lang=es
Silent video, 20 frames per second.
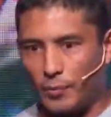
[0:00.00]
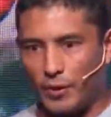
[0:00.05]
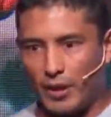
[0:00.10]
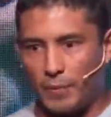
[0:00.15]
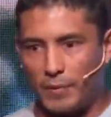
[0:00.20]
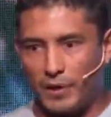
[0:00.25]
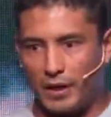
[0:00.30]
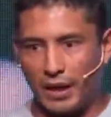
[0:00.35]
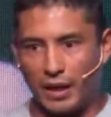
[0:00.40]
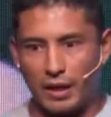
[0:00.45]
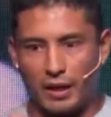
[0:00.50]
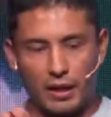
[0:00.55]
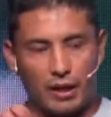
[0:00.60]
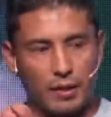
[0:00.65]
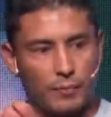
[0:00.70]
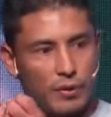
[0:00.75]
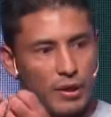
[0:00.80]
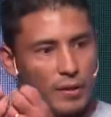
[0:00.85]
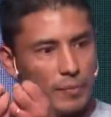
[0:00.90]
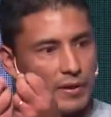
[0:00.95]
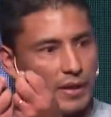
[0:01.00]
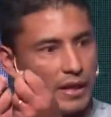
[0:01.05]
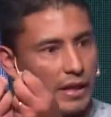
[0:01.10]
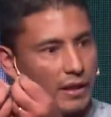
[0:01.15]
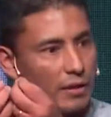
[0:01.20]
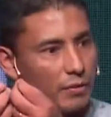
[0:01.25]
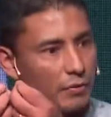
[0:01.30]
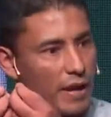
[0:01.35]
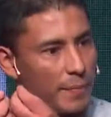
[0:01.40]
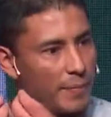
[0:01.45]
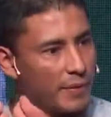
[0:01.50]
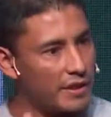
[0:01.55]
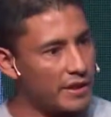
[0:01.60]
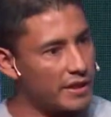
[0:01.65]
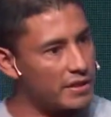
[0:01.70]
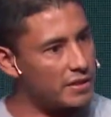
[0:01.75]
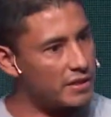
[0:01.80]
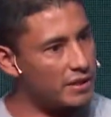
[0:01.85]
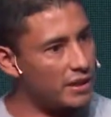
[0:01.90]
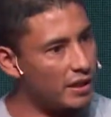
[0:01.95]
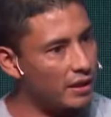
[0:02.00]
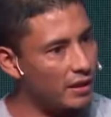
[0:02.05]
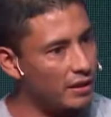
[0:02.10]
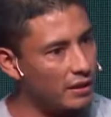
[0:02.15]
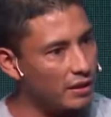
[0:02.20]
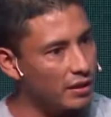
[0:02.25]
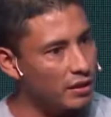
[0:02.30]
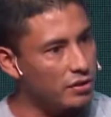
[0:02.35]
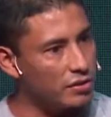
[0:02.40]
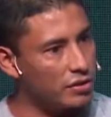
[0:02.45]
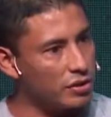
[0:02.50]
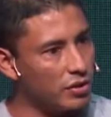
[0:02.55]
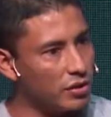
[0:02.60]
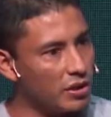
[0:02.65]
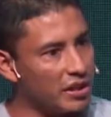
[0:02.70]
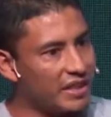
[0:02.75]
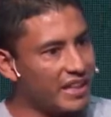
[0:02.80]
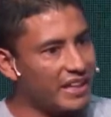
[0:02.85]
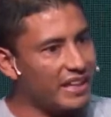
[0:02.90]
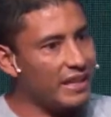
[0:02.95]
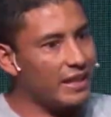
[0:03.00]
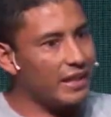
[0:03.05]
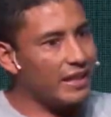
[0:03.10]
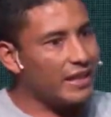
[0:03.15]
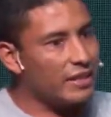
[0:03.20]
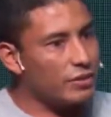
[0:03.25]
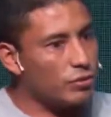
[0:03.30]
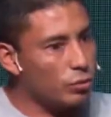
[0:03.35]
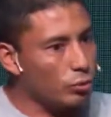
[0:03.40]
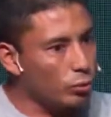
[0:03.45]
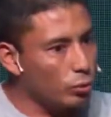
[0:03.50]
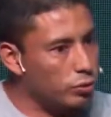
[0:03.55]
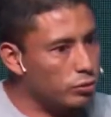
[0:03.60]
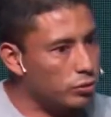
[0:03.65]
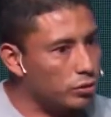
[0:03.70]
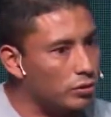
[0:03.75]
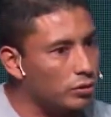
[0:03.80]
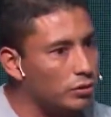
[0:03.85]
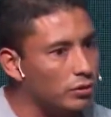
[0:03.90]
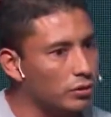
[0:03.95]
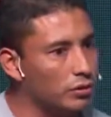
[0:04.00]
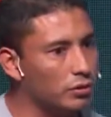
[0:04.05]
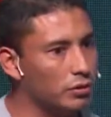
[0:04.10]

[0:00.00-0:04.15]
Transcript: pueda explicar, que pueda explicar una experiencia, sino que está en su uso.